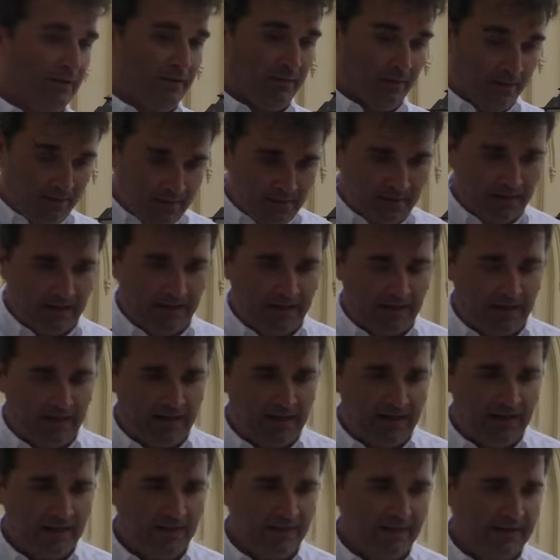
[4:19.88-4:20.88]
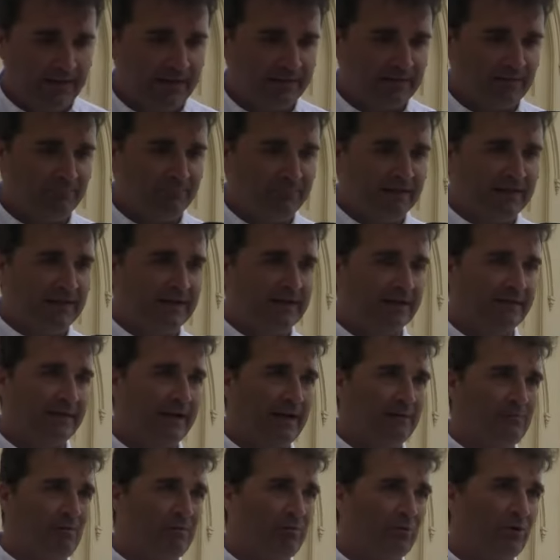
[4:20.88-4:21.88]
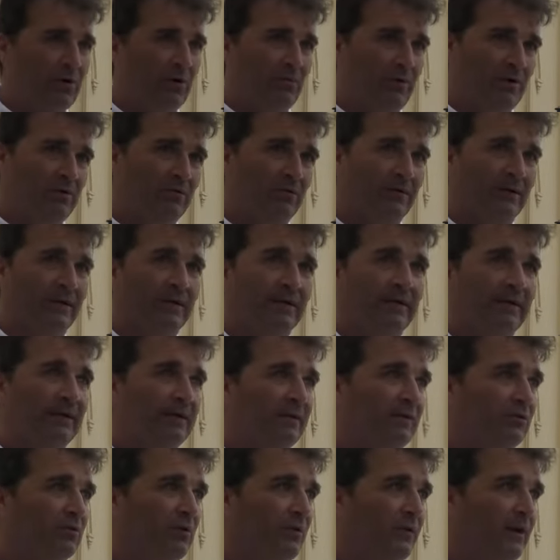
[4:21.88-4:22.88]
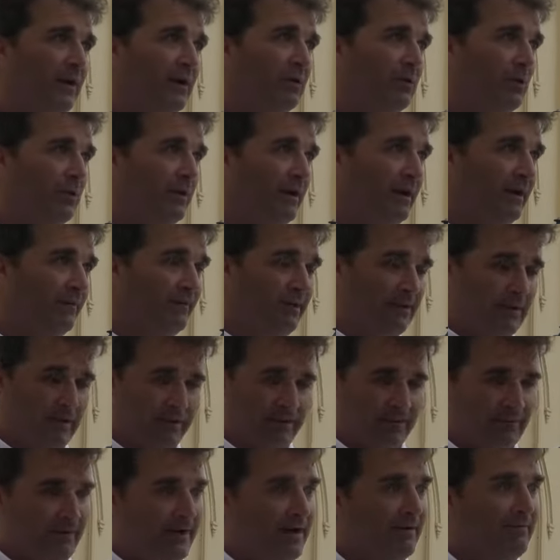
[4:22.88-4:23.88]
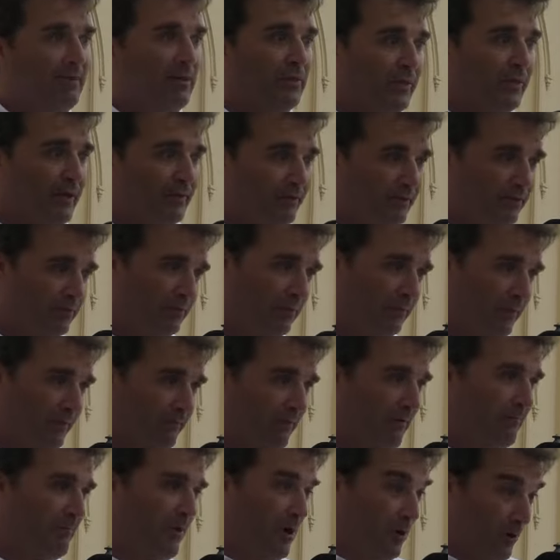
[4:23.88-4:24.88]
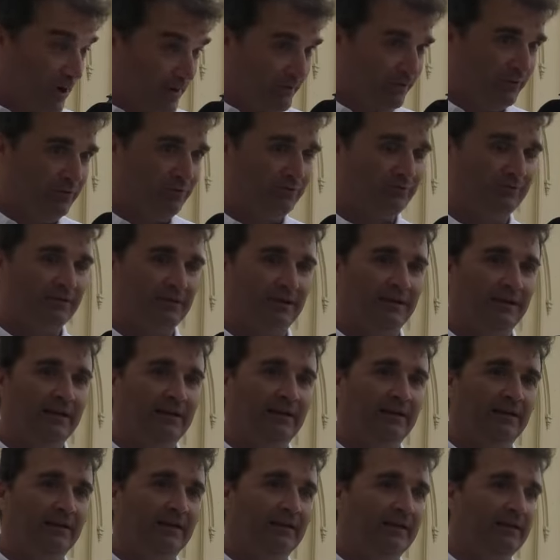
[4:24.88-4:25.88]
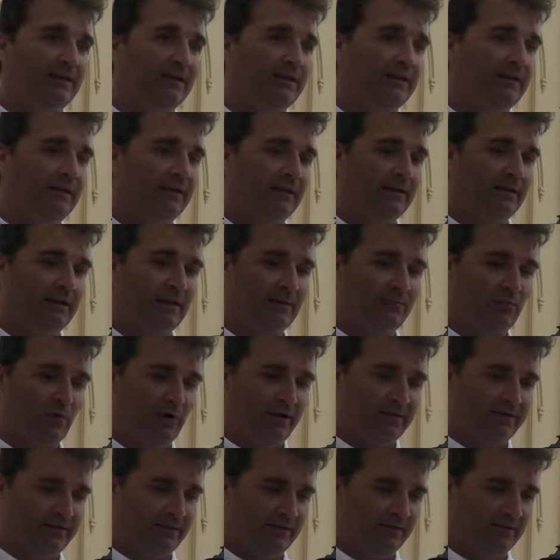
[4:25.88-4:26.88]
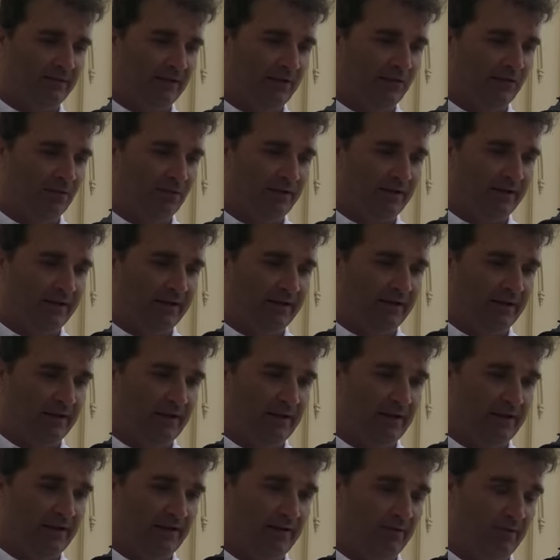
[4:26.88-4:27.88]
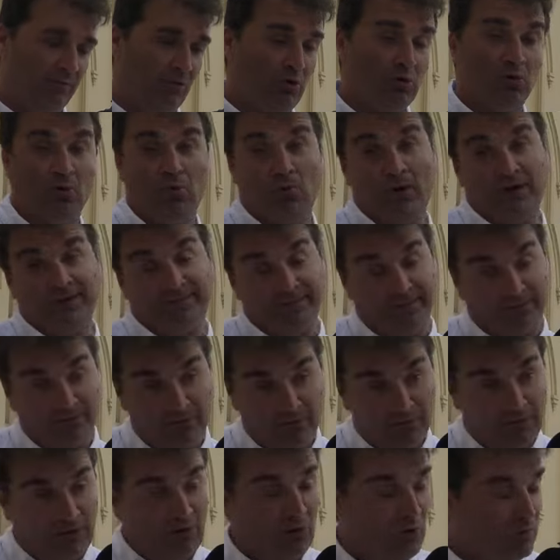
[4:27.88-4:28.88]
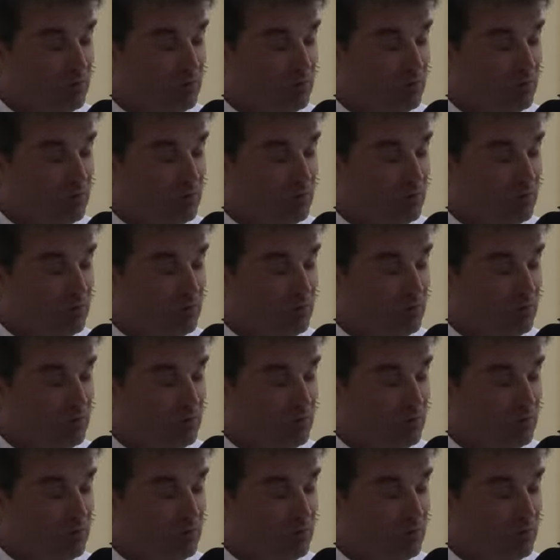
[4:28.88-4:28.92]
Sí, es la idea también que tenemos porque bueno, eh, todas las cosas en la vida se van avanzando, se van mejorando y, hemos entendido que, bueno, o ha entendido